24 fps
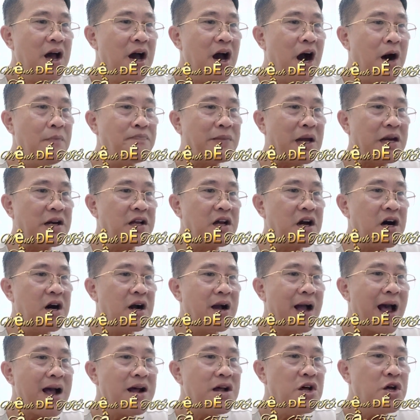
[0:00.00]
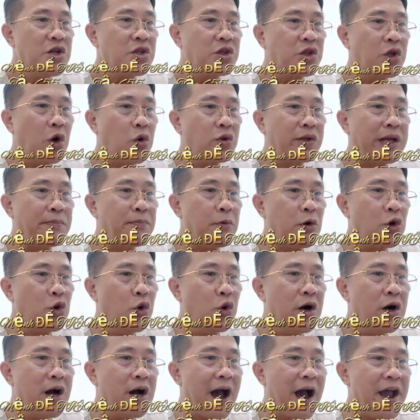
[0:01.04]
âm thanh ngơ ngác tụ thành một
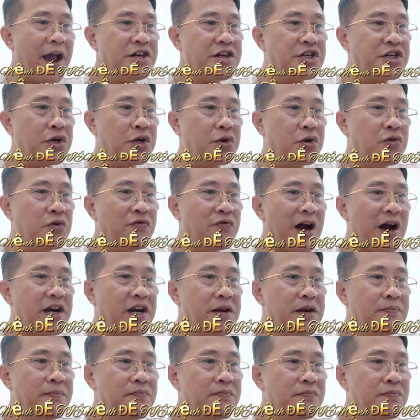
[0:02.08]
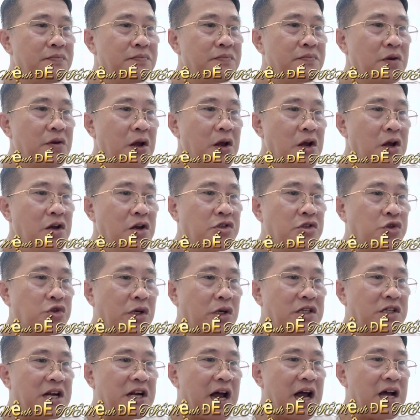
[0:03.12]
luồng hái triều vang lên,
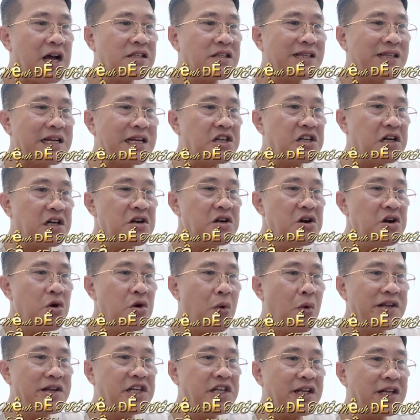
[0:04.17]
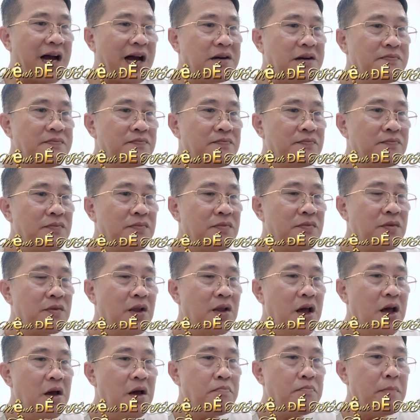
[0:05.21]
xuất ra sát trận oanh diệt hắn.
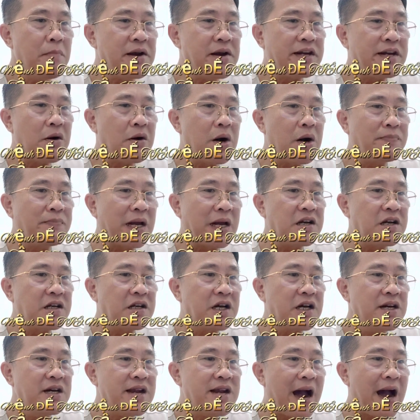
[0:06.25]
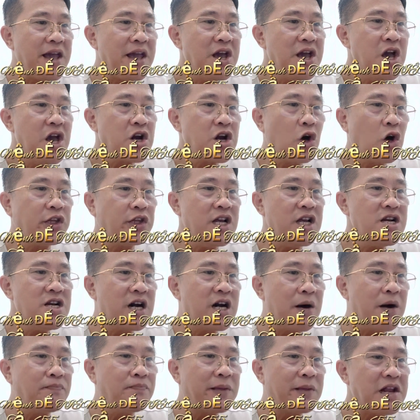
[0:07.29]
Bên trong âm thanh kinh hãi có tiếng
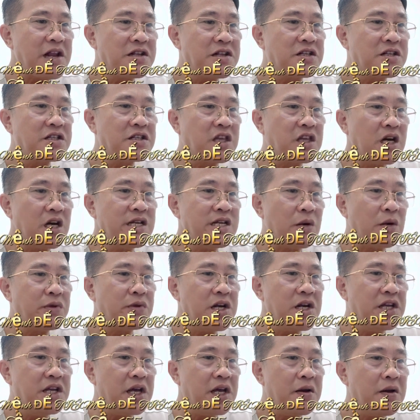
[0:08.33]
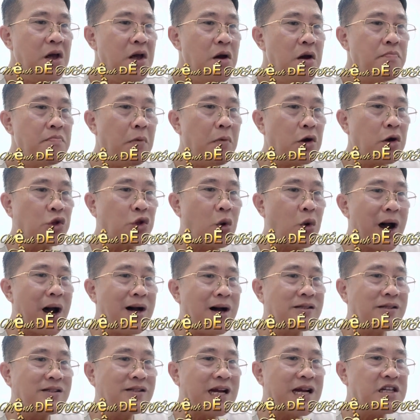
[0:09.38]
gầm thét chấn động thiên địa, một
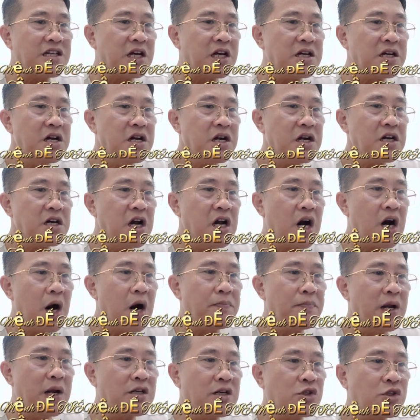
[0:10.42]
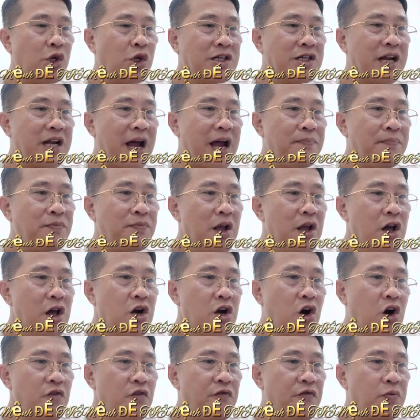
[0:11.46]
tòa sát trận được hợp lực xuất ra,
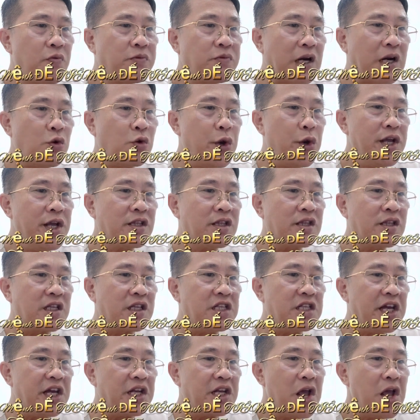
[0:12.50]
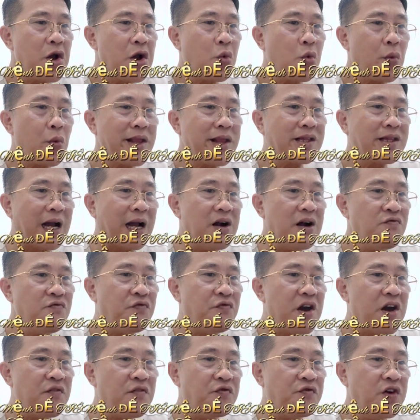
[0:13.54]
khôi phục thần uy tịch diệt, quét thẳng
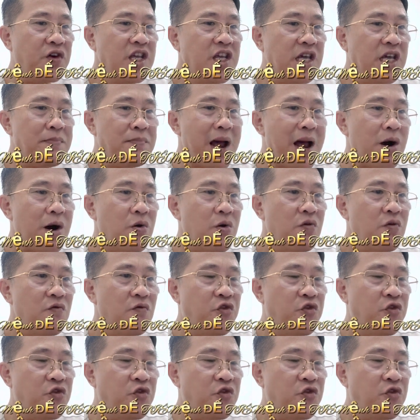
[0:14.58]
về phía Diệp Đế Hào.